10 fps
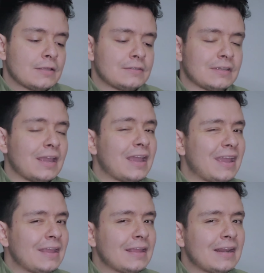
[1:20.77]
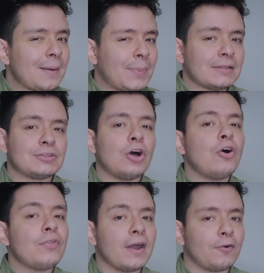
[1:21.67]
Así que en el
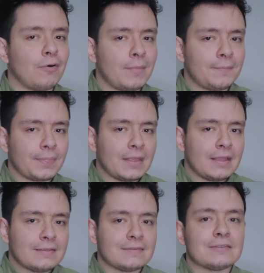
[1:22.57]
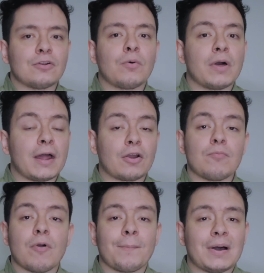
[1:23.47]
apartado de aroma sí se los voy a dar
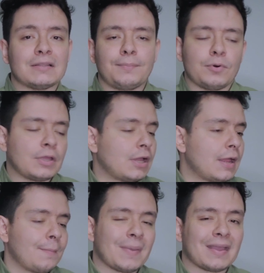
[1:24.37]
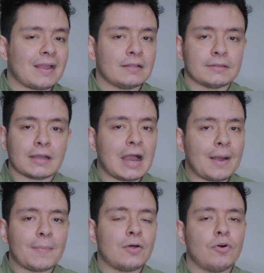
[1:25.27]
como empate porque me encantan.
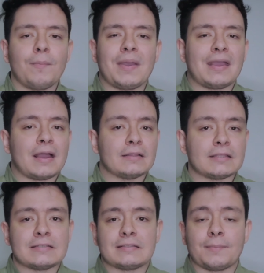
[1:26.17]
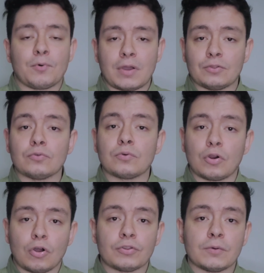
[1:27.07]
Ambas dos me encantan. Si están buscando un
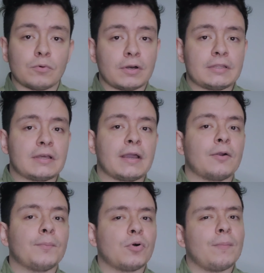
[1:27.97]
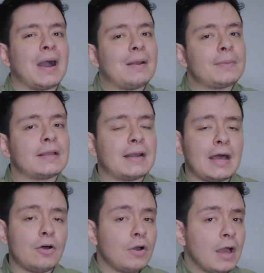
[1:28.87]
clon de Bulgari Tiger un poco más al
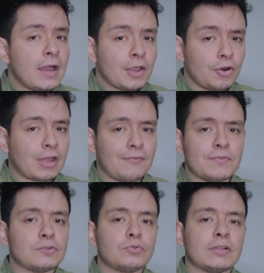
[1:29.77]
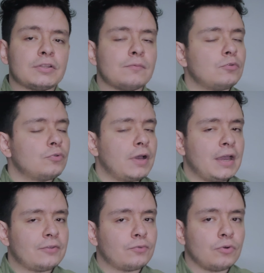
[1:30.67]
mezclado, creo que Afnan Turati Blue
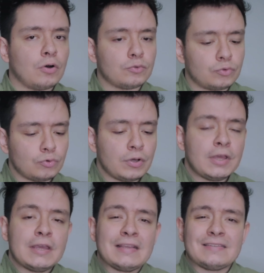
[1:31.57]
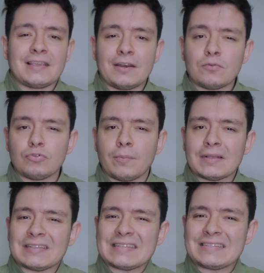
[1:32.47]
es su go-to. Si quieren uno
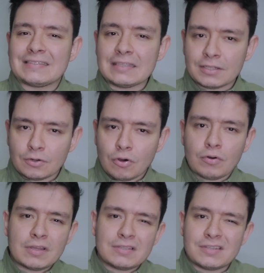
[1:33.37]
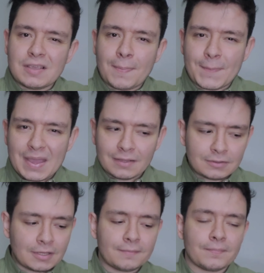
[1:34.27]
más cítrico,
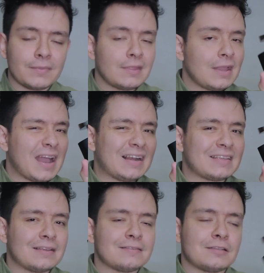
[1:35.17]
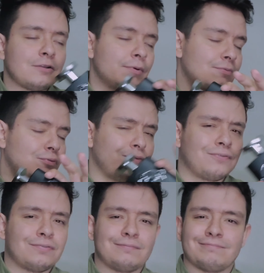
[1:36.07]
chispeante, Alkian Silver,
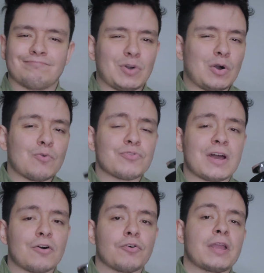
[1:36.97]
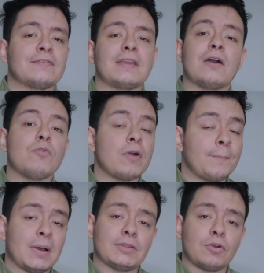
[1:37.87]
una joya. Así que un
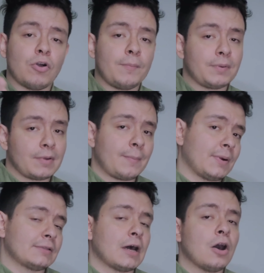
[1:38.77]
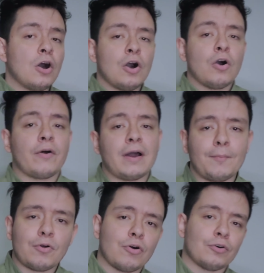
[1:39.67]
empate con el primer apartado. Ahora
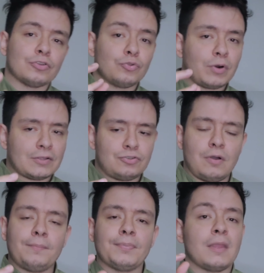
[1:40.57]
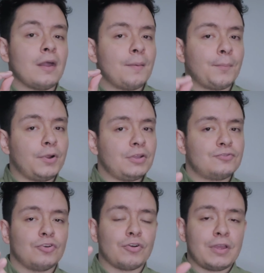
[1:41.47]
vamos con duración,
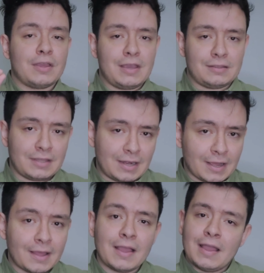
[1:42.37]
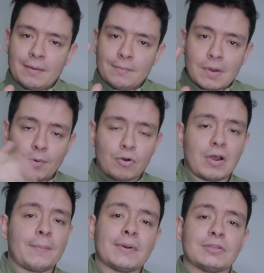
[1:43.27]
proyección y estela. Vamos
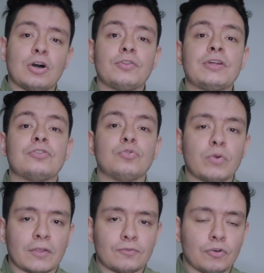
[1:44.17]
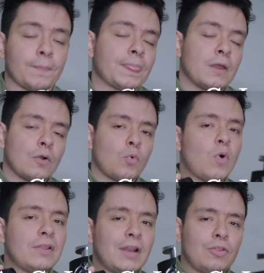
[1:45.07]
con el apartado de duración.
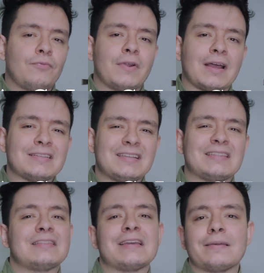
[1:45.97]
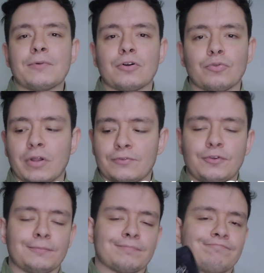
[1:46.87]
¿Cuál de las dos fragancias tiene mejor
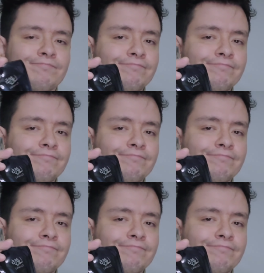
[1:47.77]
duración?